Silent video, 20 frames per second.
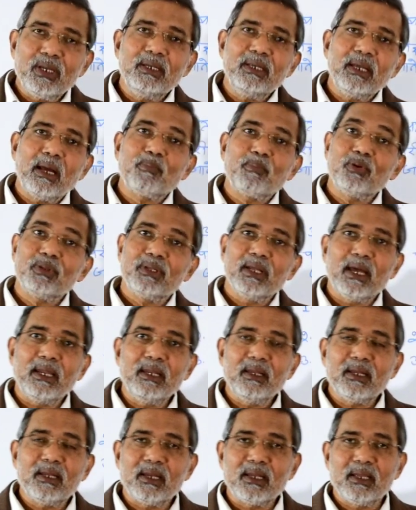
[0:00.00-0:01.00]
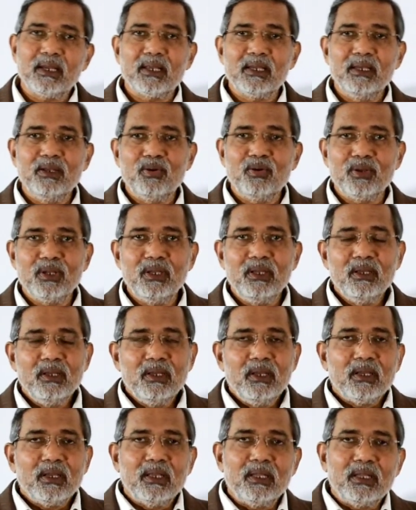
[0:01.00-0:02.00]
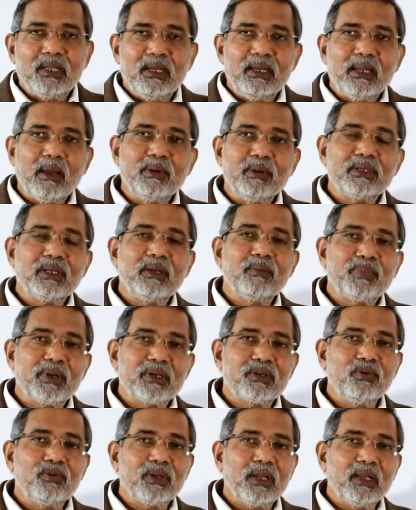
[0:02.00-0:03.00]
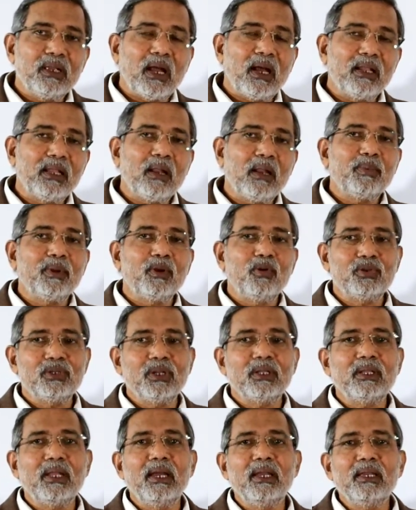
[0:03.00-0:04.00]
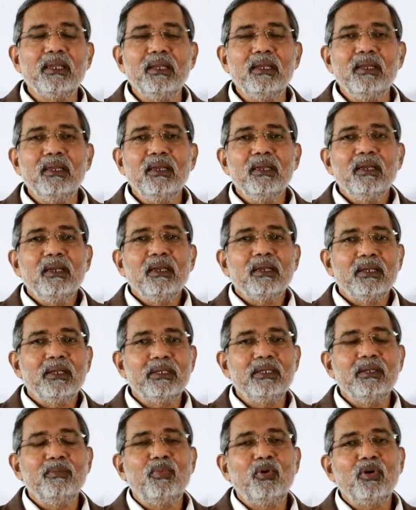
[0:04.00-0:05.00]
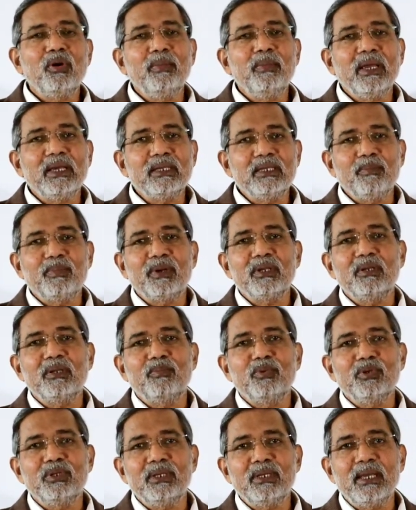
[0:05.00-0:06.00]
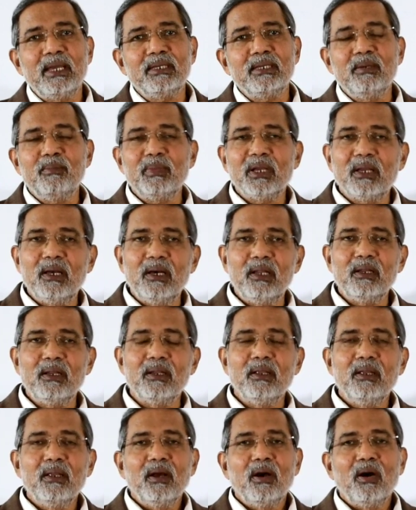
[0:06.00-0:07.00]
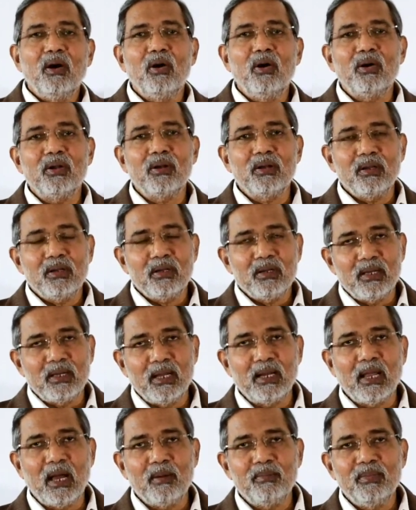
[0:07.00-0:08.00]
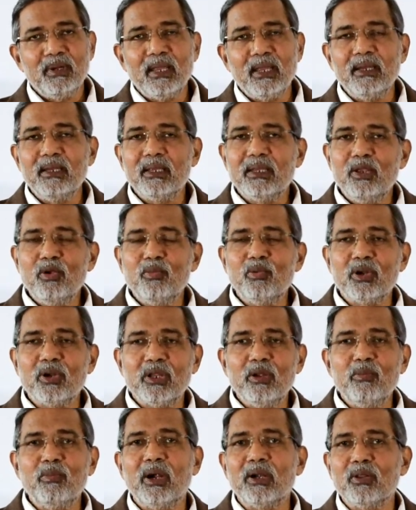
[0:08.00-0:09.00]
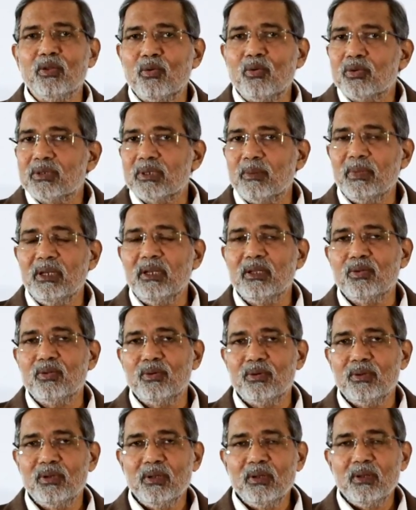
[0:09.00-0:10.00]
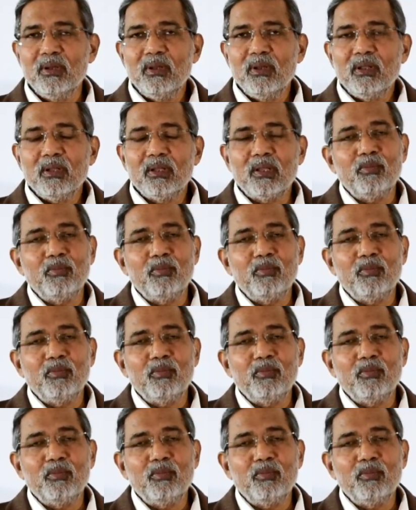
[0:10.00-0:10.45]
और उसके लिए आपको तैयारी करके रखनी होगी कि थ्री डायमेंशनल प्रश्नों के आधार पर हो सकता है कि किसी बोर्ड में ऐसे प्रश्न पूछे जाएं जिनमें घन और घनाभ यानी क्यूब और क्यूबर्ड दोनों सम्मिलित हों